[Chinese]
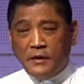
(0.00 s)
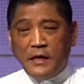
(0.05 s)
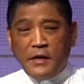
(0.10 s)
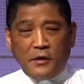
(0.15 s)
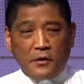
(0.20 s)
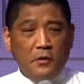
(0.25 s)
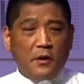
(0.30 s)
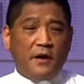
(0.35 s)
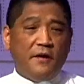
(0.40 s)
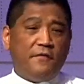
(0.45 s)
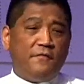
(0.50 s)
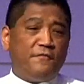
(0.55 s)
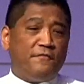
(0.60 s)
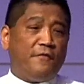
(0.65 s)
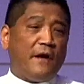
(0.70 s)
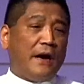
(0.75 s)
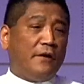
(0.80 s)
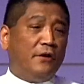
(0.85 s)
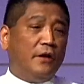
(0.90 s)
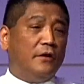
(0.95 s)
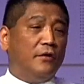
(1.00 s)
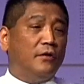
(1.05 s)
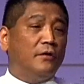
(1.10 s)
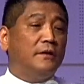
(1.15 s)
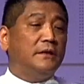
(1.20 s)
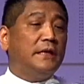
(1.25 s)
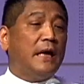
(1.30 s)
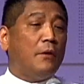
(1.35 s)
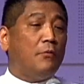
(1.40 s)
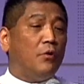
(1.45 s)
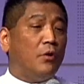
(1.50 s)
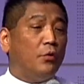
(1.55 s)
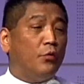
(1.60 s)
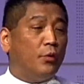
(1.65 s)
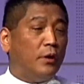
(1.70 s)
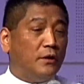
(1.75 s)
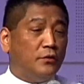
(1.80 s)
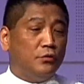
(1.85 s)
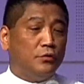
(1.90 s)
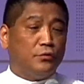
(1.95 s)
因为法院都让我
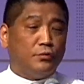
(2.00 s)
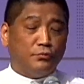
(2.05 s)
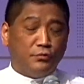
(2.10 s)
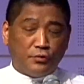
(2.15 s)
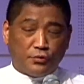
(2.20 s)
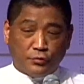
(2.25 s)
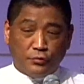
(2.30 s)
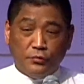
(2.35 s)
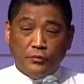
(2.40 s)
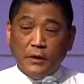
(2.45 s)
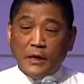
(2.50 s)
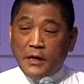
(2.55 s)
回去读书，